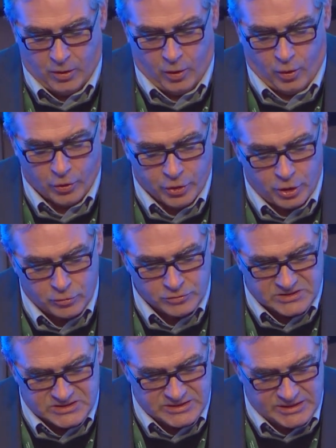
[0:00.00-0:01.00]
On a
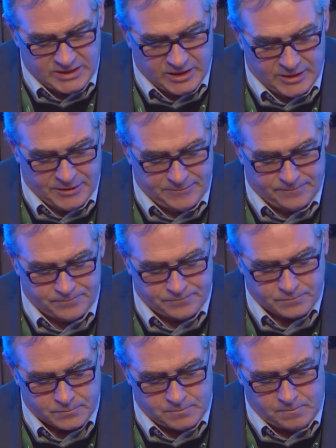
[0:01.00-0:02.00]
aussi, euh,
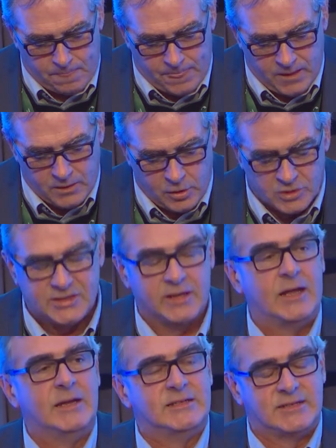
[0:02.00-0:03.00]

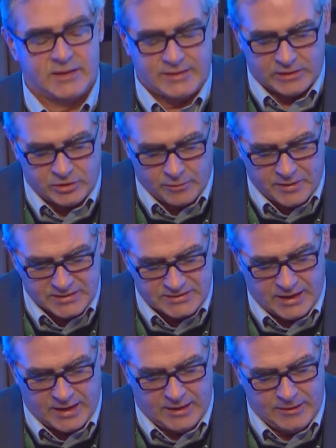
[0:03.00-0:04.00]
concernant les ententes
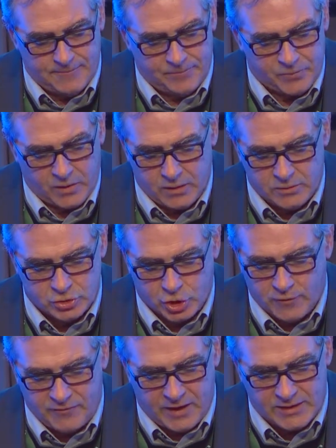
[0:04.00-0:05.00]
commerciales, je
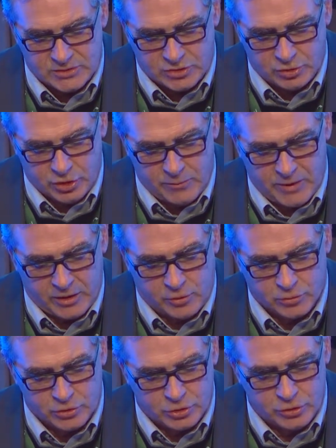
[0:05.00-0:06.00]
reviens sur le
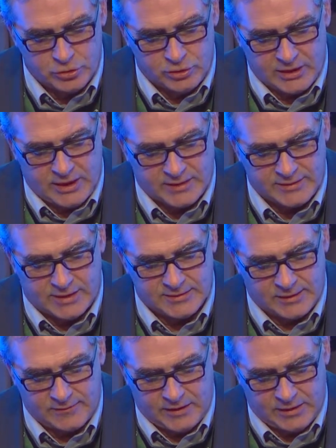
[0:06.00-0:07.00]
Mercosur et
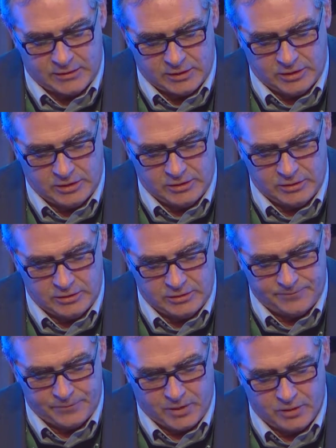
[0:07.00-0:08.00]
l'entente avec euh,
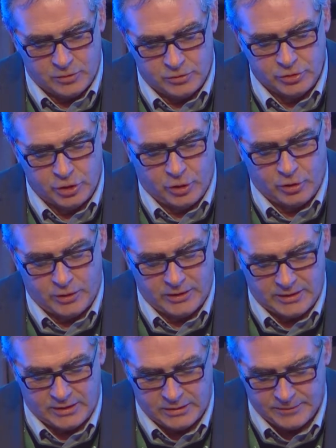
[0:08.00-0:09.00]
l'Union,
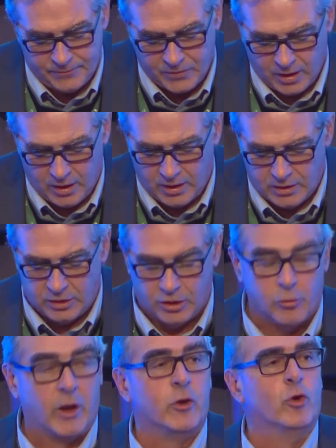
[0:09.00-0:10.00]
le
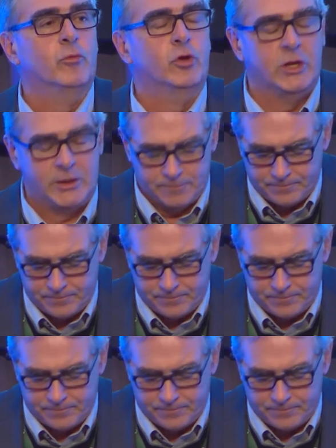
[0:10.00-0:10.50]
Royaume-Uni.